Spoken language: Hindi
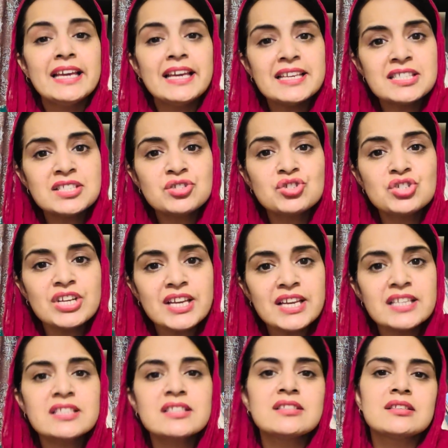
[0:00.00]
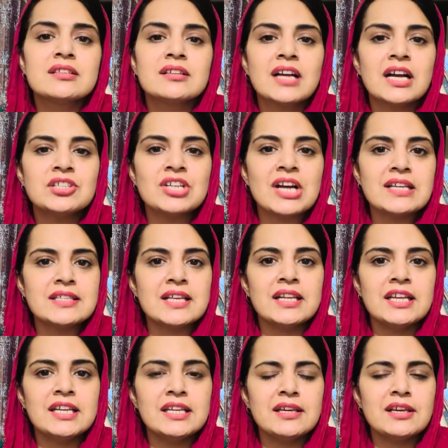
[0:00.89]
इस चीज़ का जायज़ा
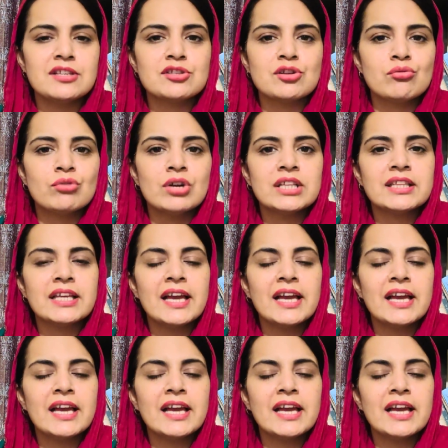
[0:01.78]
लेने की ज़रूरत